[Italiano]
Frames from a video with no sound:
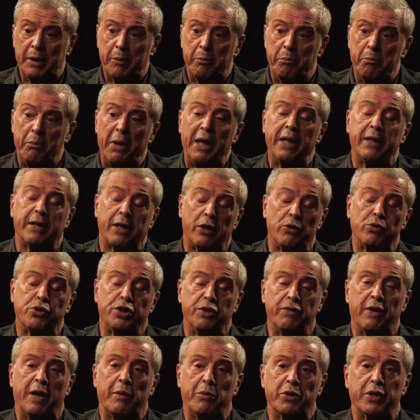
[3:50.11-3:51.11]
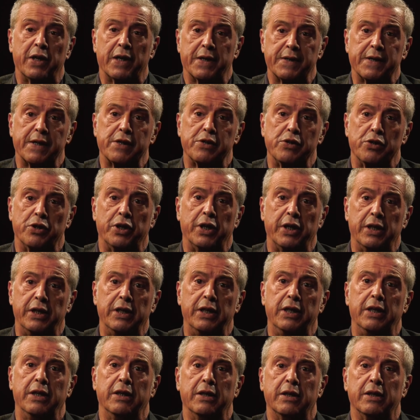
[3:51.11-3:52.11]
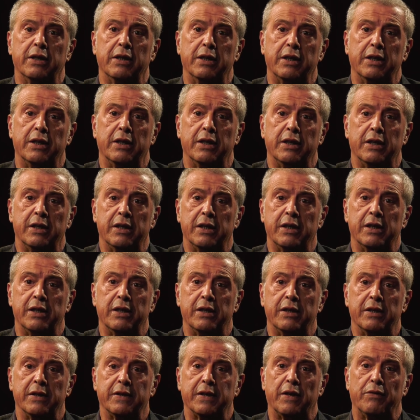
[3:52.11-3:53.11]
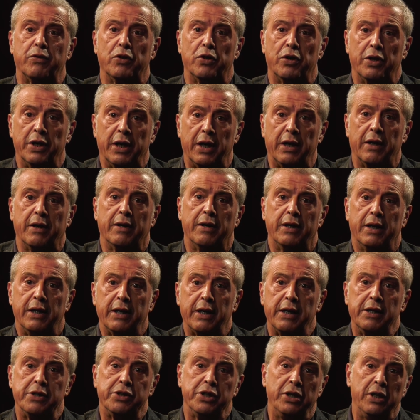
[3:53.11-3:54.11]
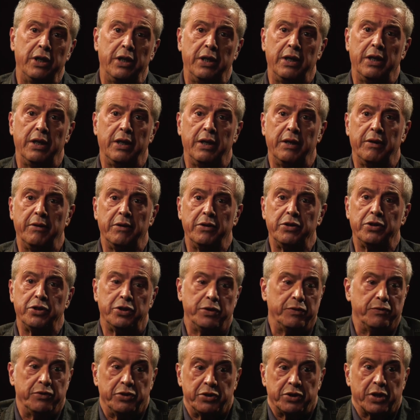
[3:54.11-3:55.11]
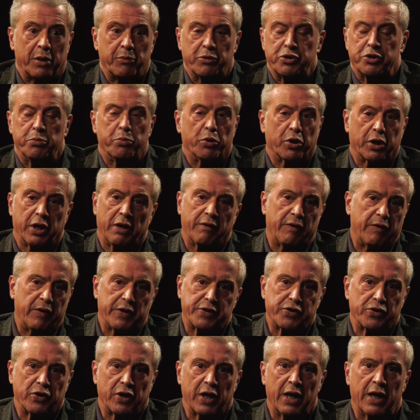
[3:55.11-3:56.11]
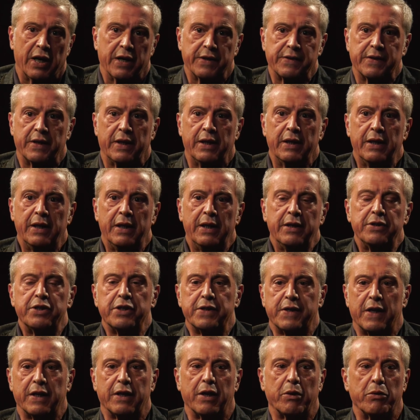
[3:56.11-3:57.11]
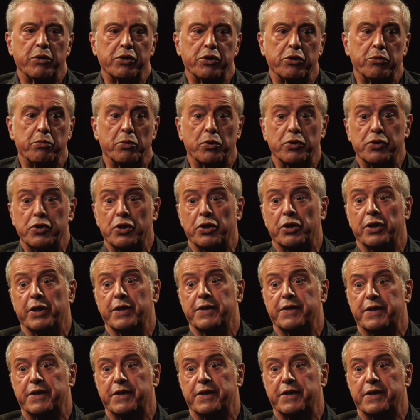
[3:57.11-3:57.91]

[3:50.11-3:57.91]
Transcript: mentre uscivamo dalla stazione di eh, Savona, che ci, ci, diciamo, ci, portava verso casa, c'è stata questa esplosione.